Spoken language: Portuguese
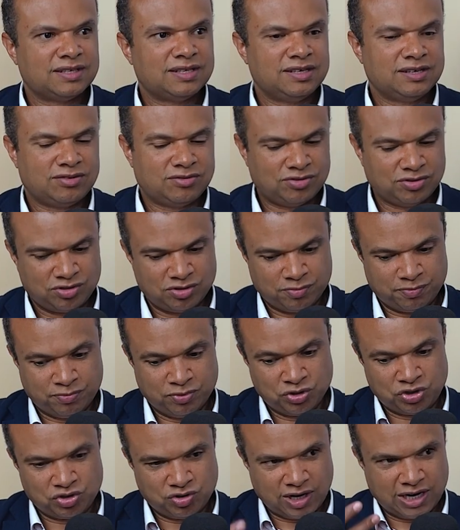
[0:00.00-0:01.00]
E quando eu
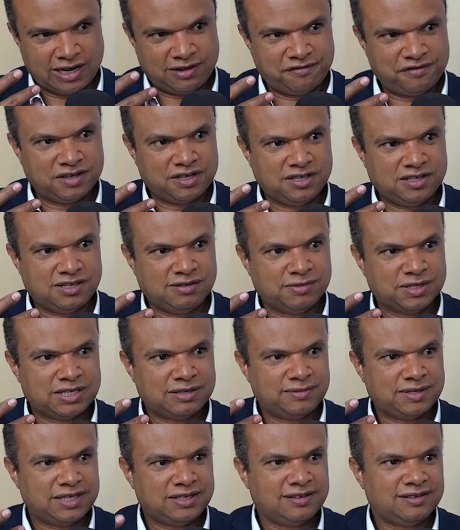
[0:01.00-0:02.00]
puxo o ar, ela fica em cima
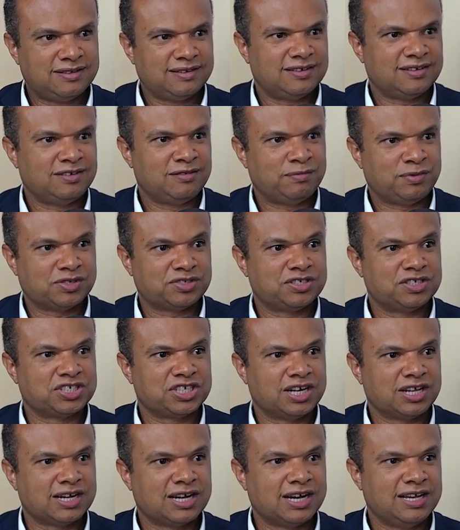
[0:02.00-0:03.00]
também. Eu não e... posso deixar
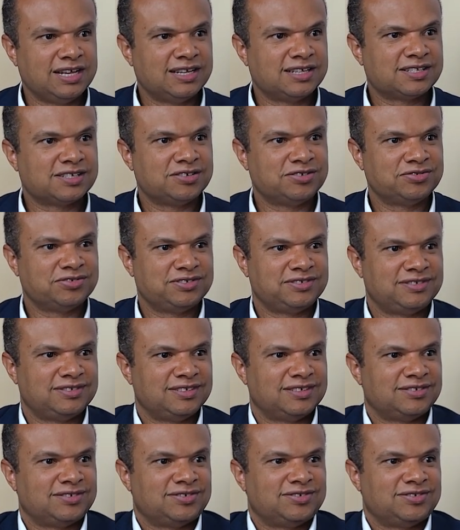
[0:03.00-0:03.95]
ela cair, esse é o, é o,